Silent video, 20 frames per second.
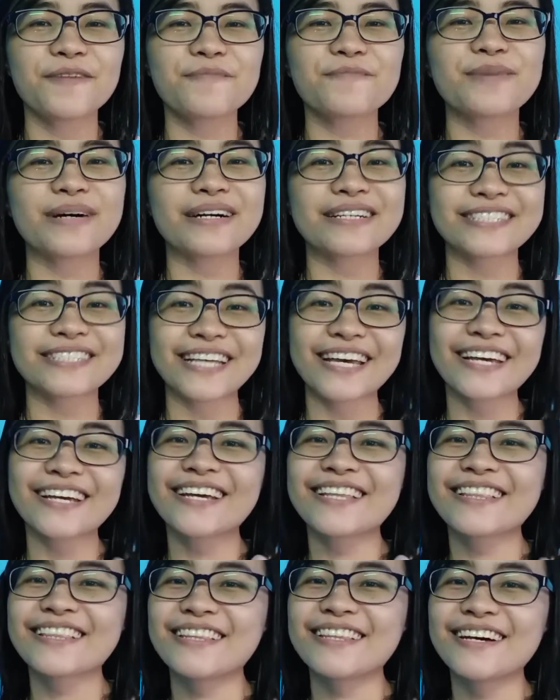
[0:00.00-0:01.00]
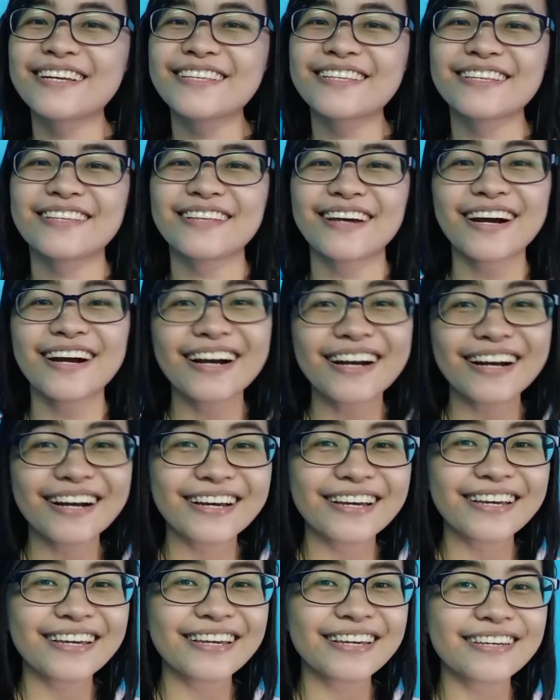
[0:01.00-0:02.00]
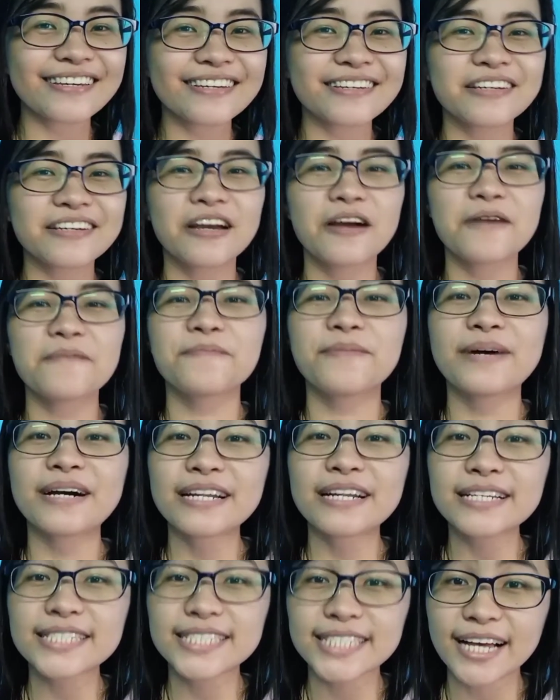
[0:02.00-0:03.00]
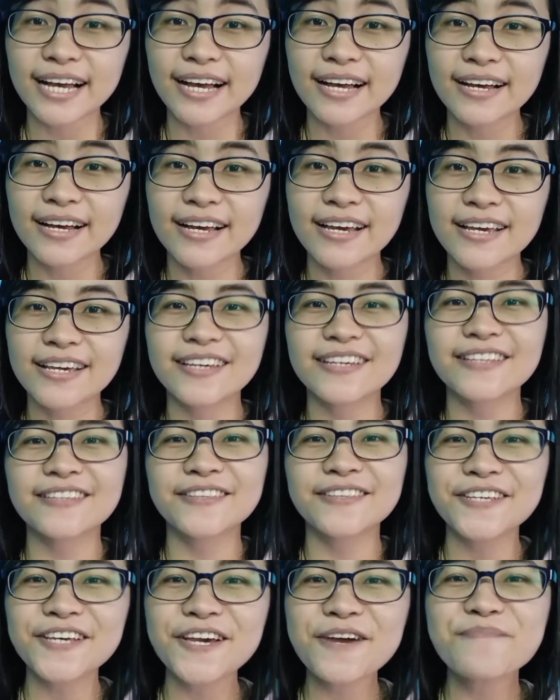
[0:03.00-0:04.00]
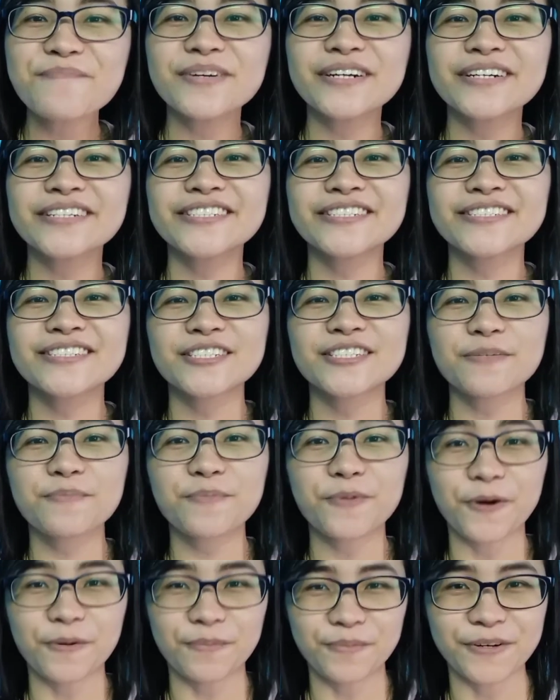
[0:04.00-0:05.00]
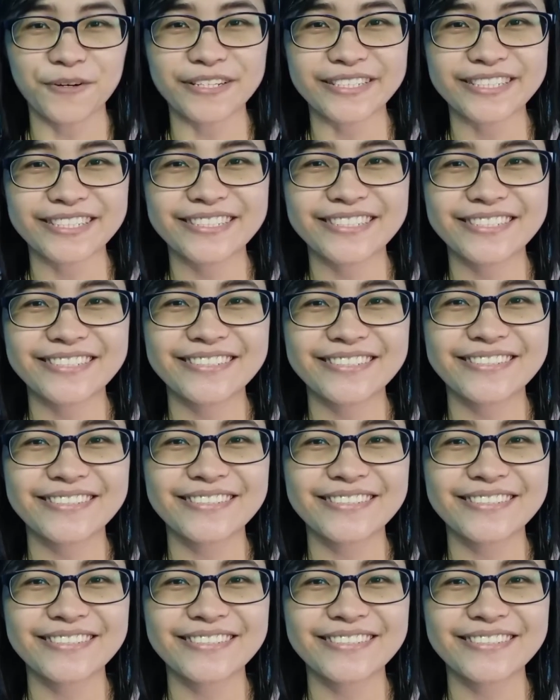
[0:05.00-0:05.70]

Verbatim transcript: Ang pang-second natin ay para sa hindi emergency purpose.